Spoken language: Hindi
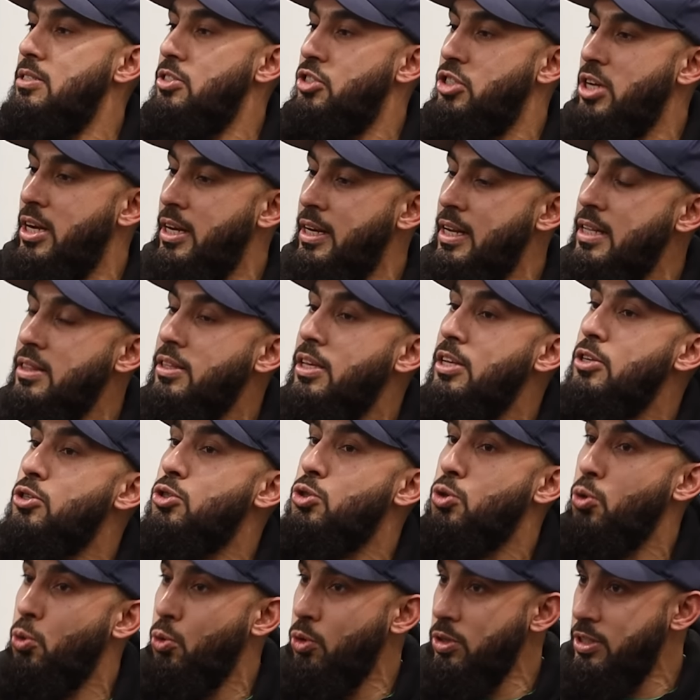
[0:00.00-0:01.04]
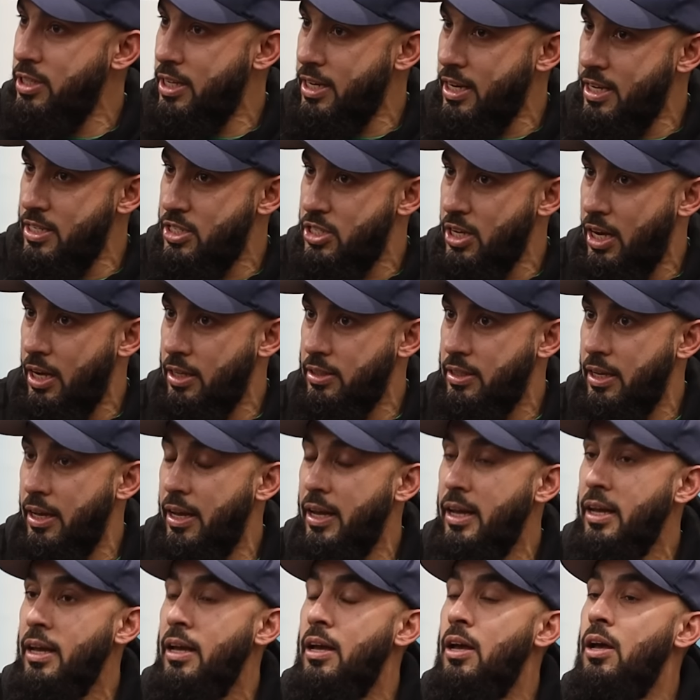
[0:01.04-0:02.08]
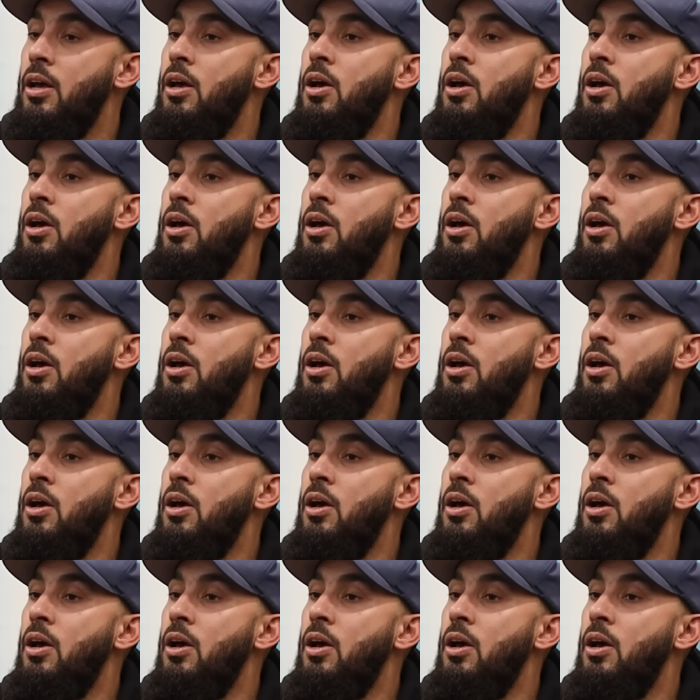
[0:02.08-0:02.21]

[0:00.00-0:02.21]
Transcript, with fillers: जन्नत की सौ दराजात हैं